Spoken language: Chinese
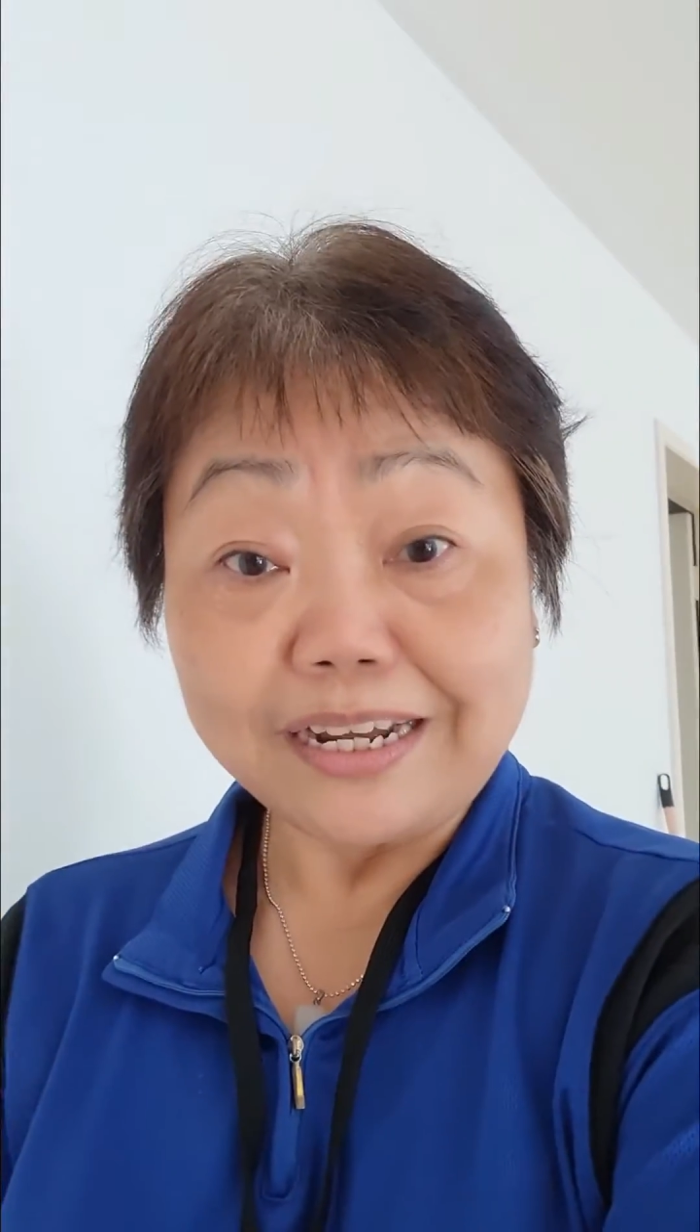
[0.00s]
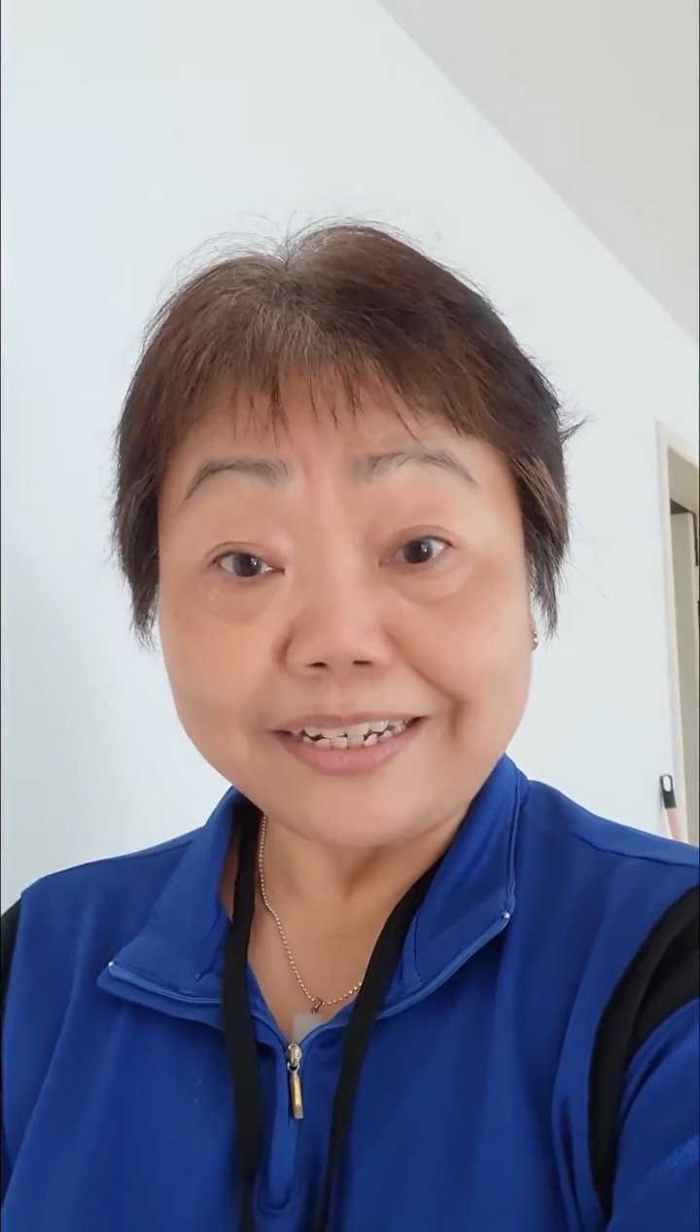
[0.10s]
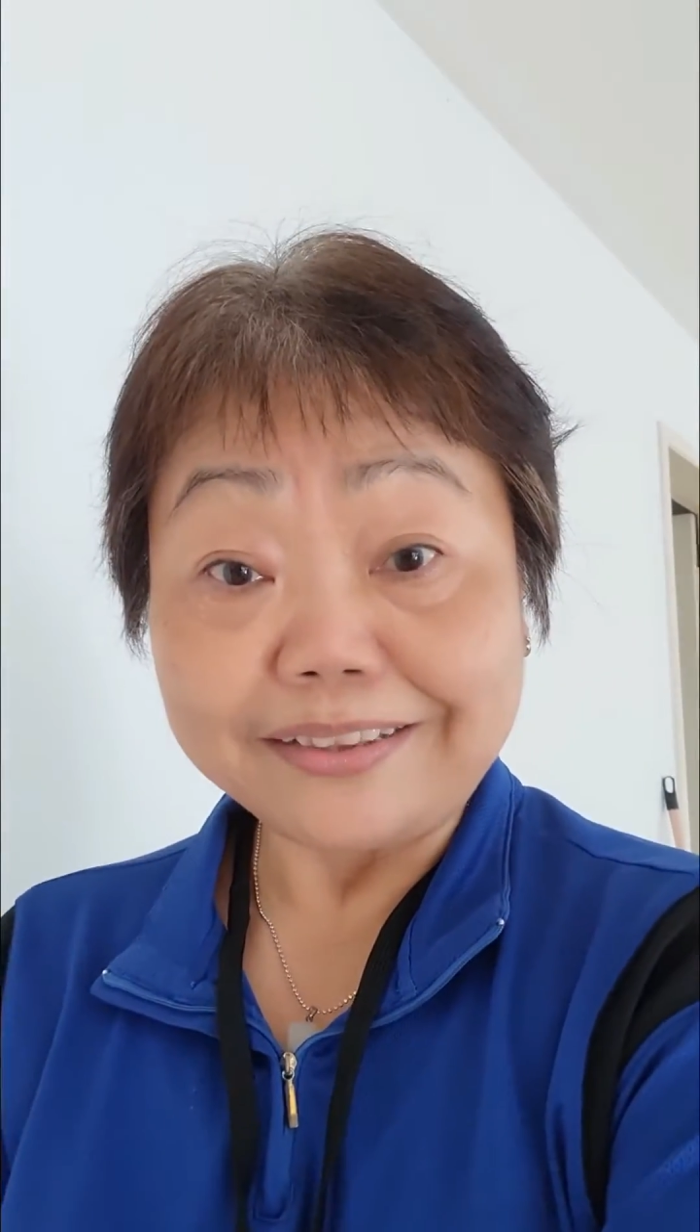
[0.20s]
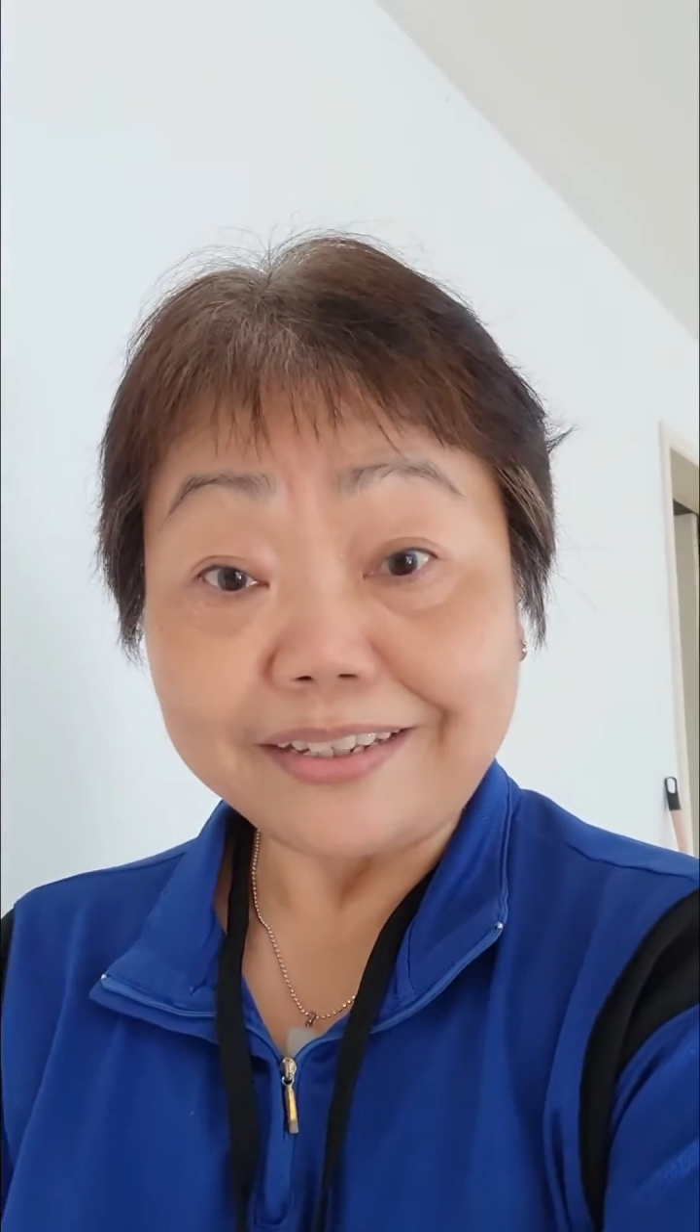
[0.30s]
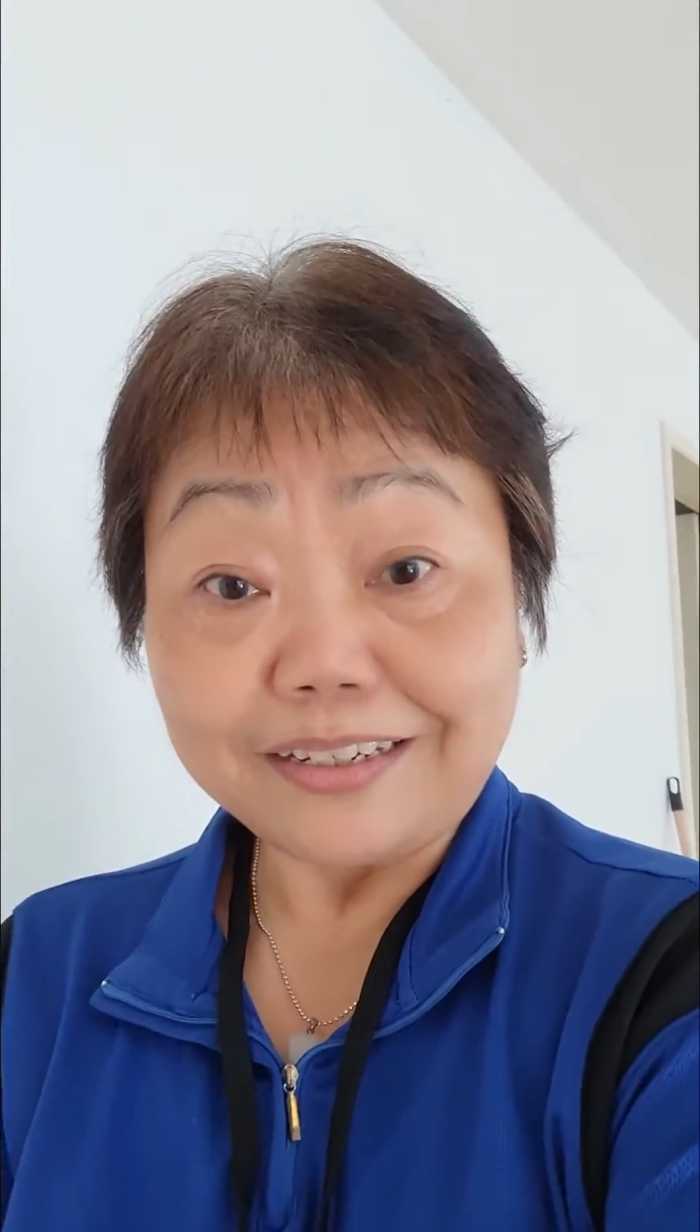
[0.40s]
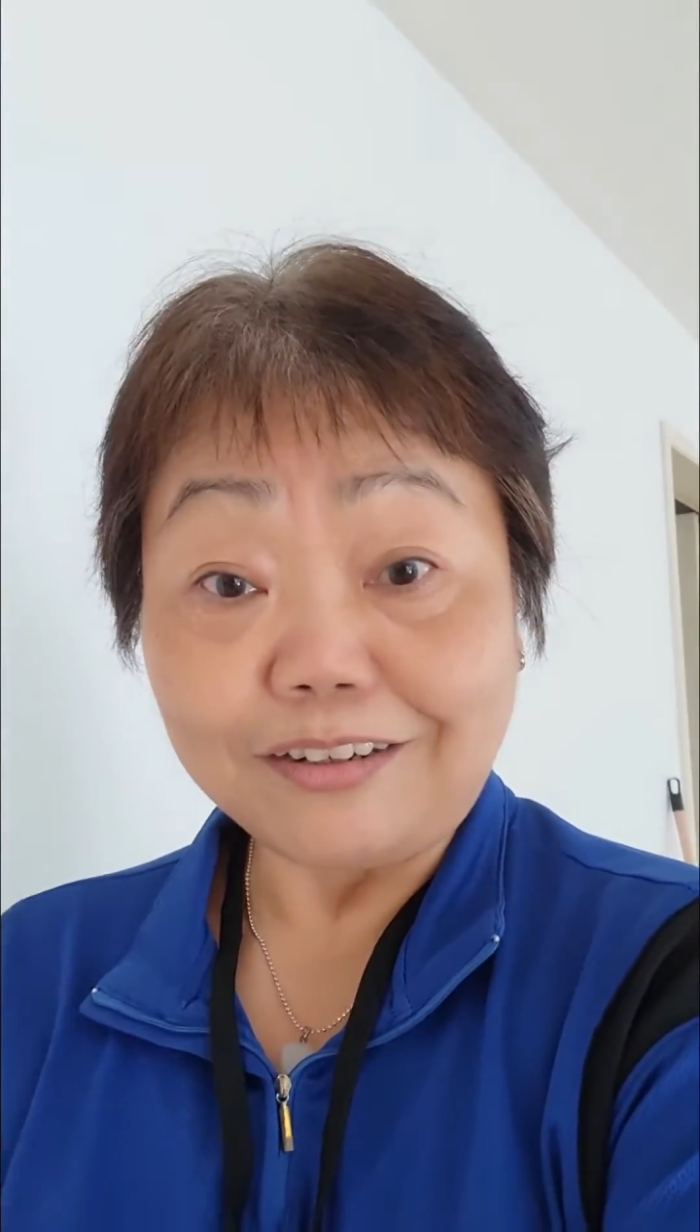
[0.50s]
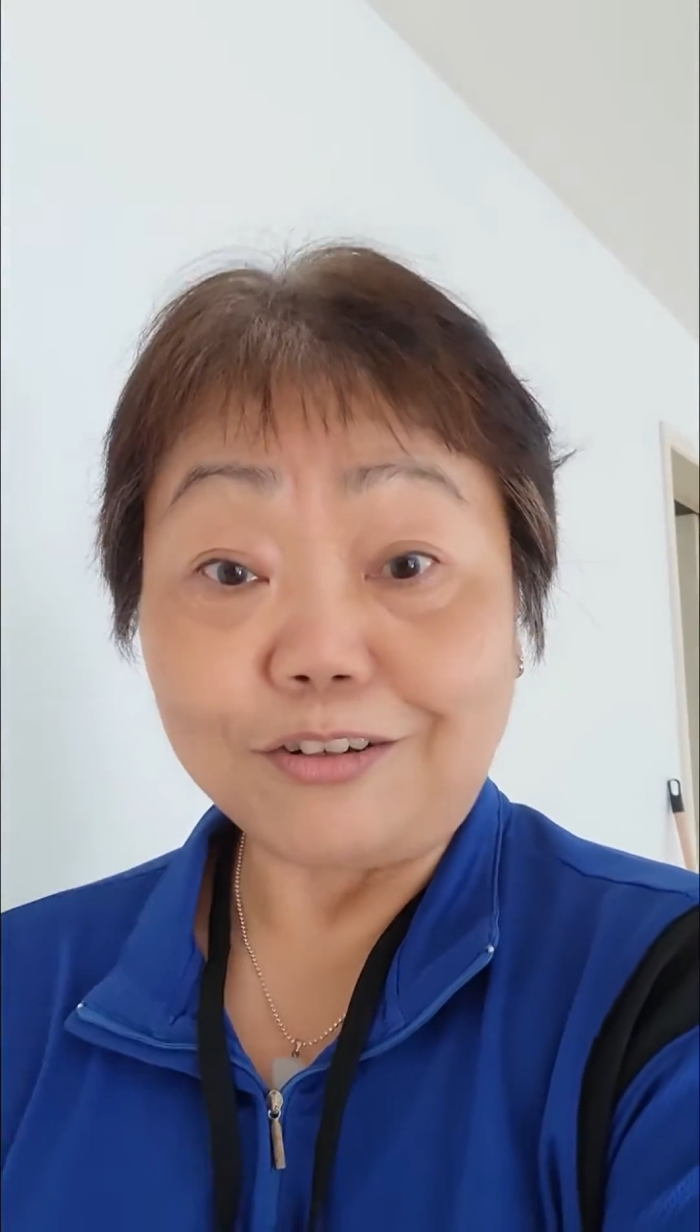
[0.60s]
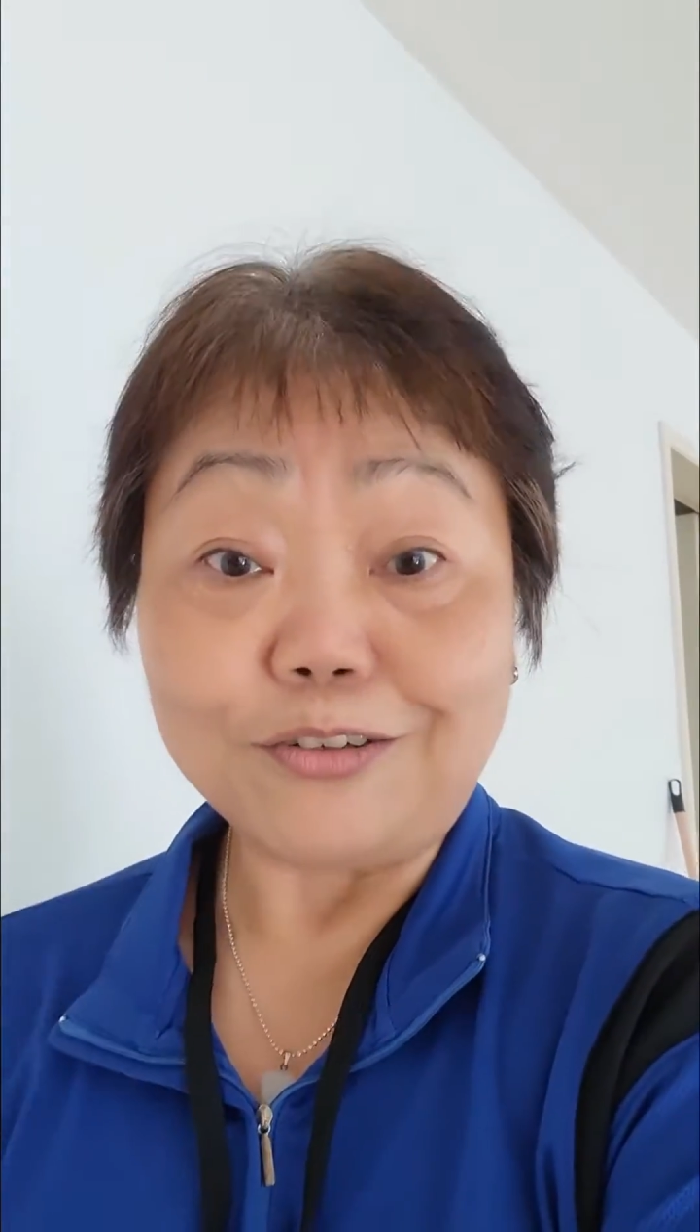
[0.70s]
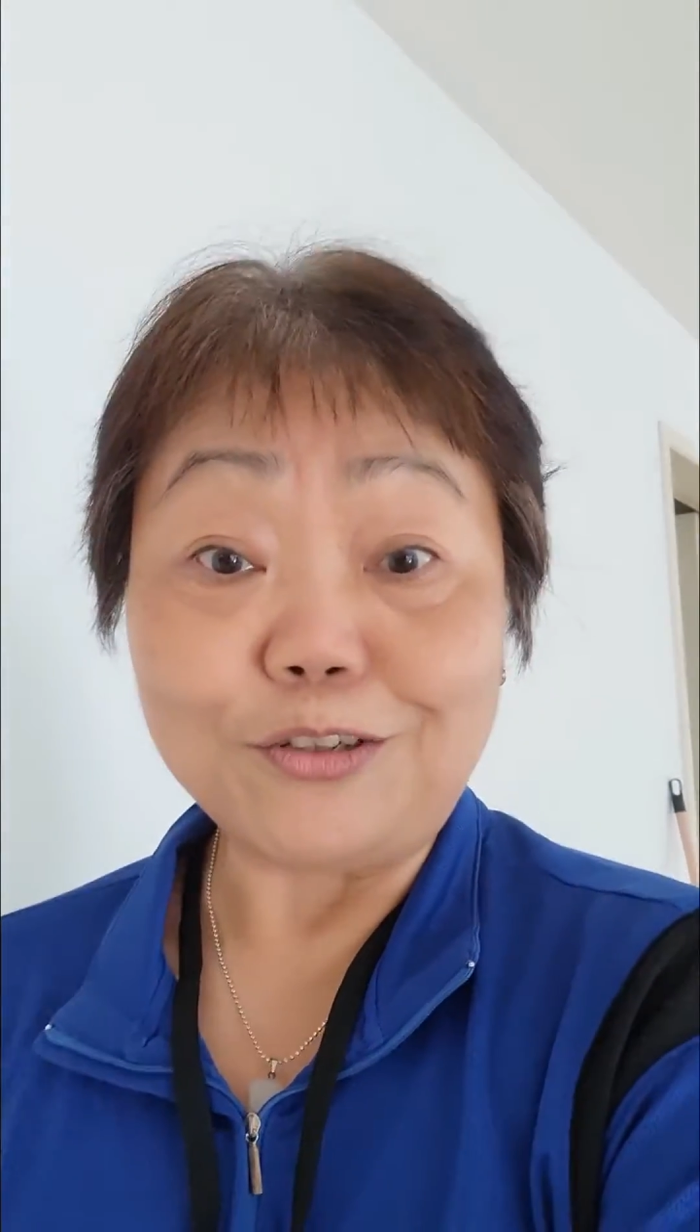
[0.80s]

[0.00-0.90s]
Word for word: nineteen 哦，